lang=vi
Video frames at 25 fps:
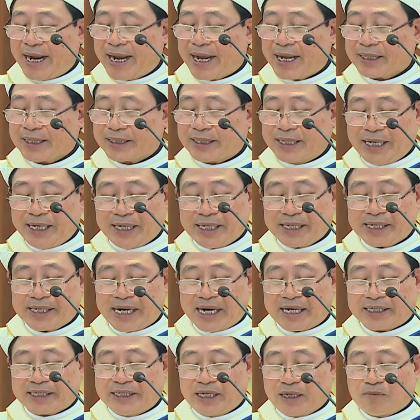lẽ tiến
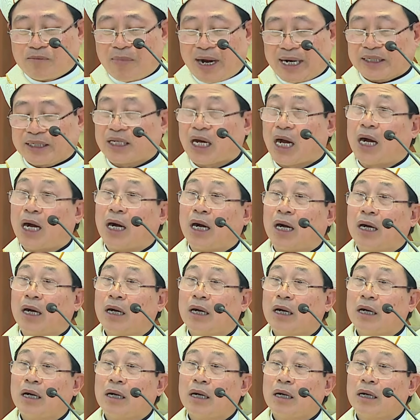ra trước bàn thờ,
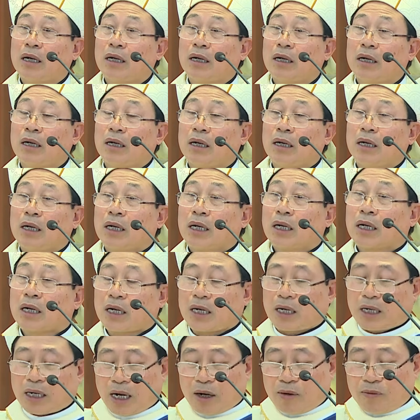
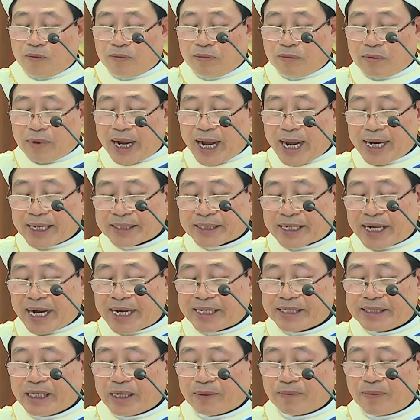không ngát
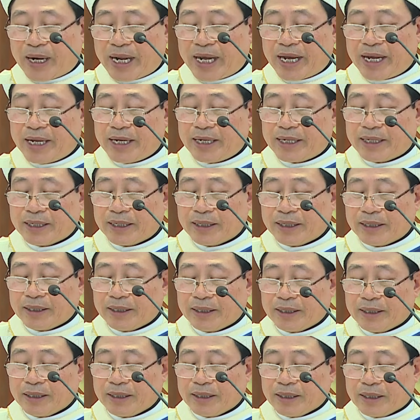ca nhập lễ,
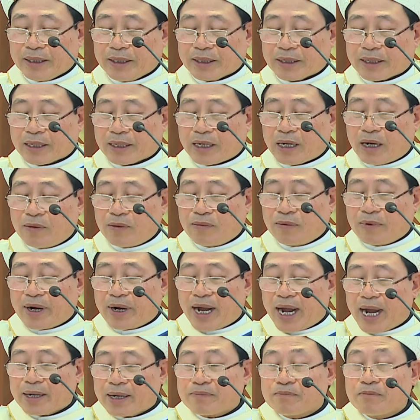không
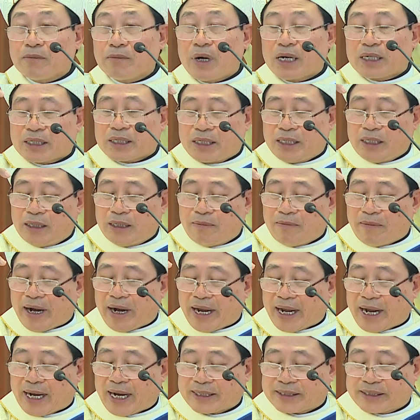ngát bất cứ
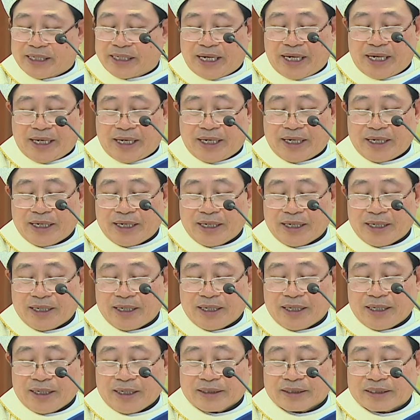bài hát gì,
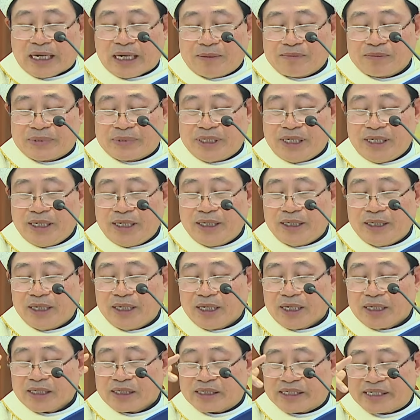thậm chí
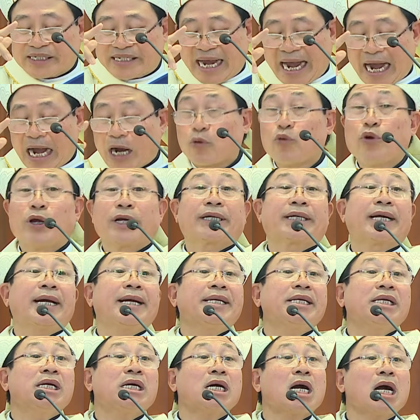chả nguyện
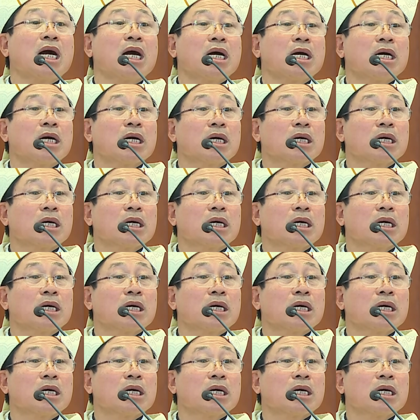kinh nữa cơ.